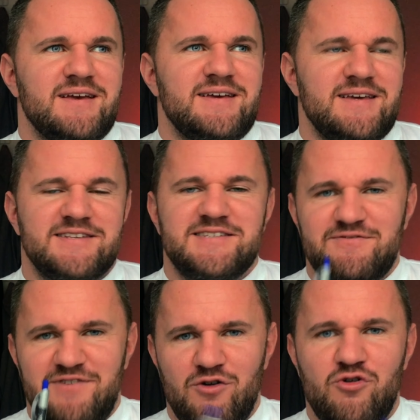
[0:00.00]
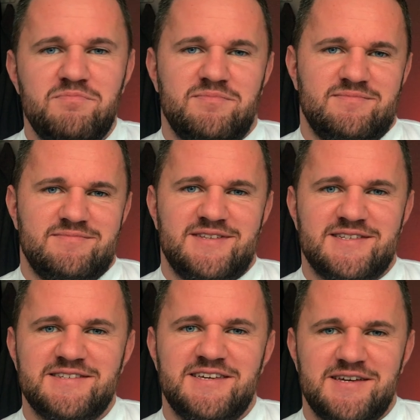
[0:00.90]
ihr seht, warum
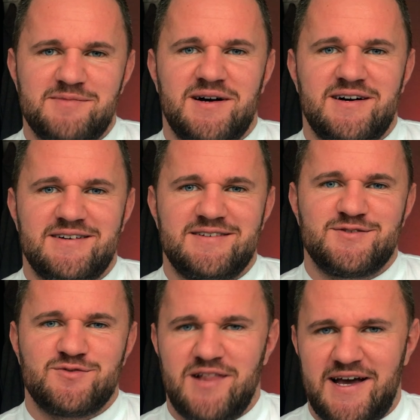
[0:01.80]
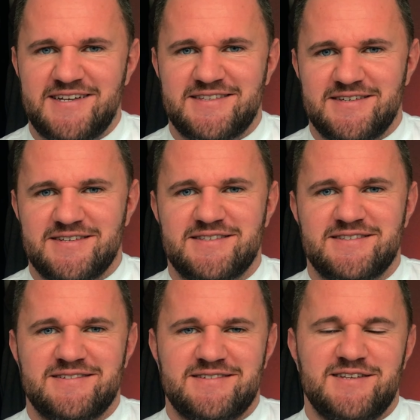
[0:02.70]
das nicht immer so leicht
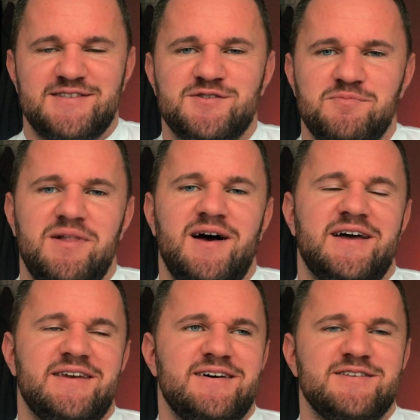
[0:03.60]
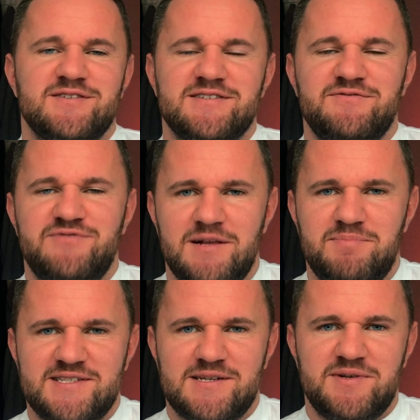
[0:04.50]
ist, das zu planen. Also es sind viele
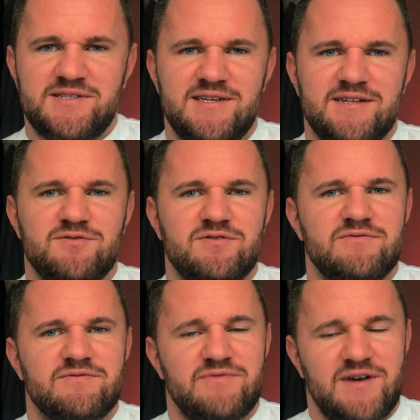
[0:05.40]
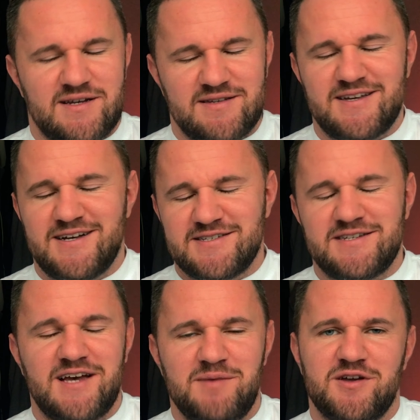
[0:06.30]
Patzer passiert und wir hatten die ganze Zeit die
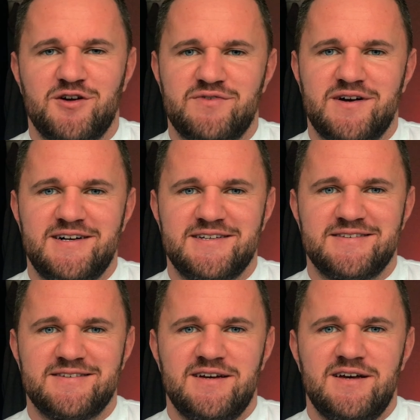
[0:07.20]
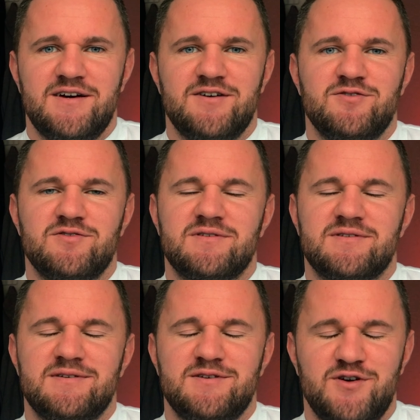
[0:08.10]
Kamera aufgehalten.
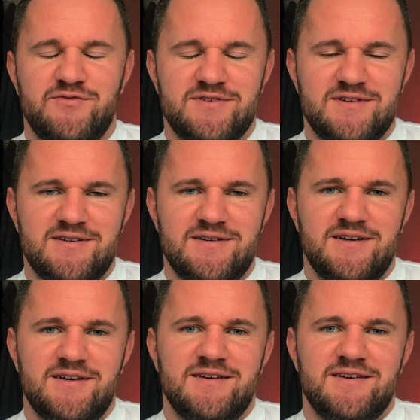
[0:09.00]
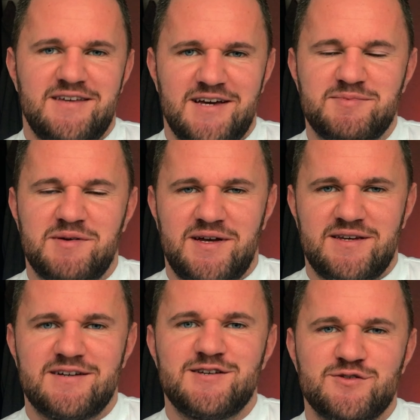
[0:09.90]
Und ich hoffe, ihr habt am Ende
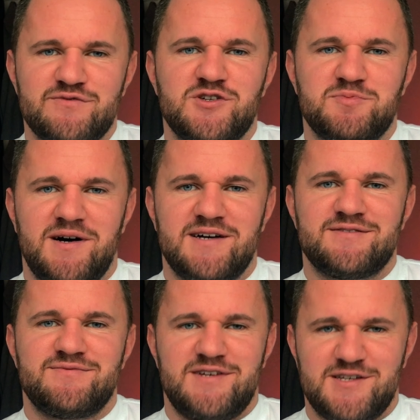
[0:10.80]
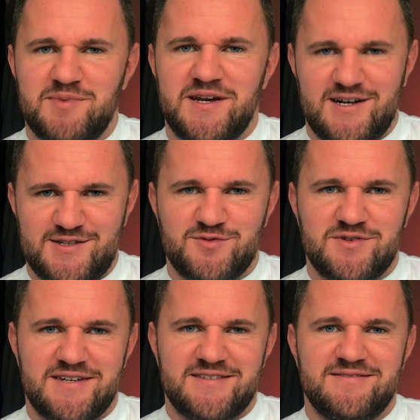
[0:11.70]
genauso viel Spaß, wie ich es bei der Aktion
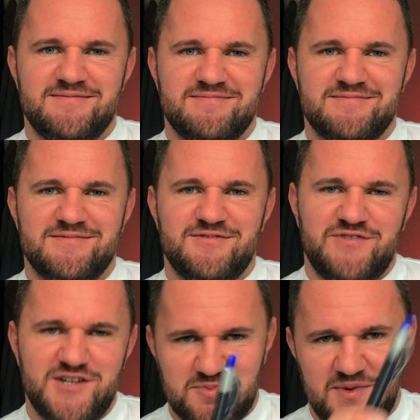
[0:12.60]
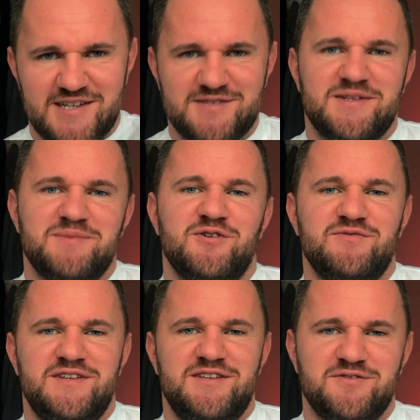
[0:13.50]
hatte. Viel Spaß mit dem neuen
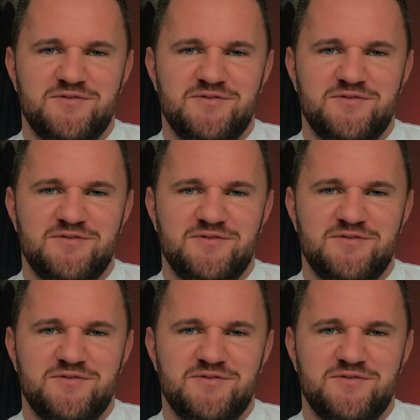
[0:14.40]
Video.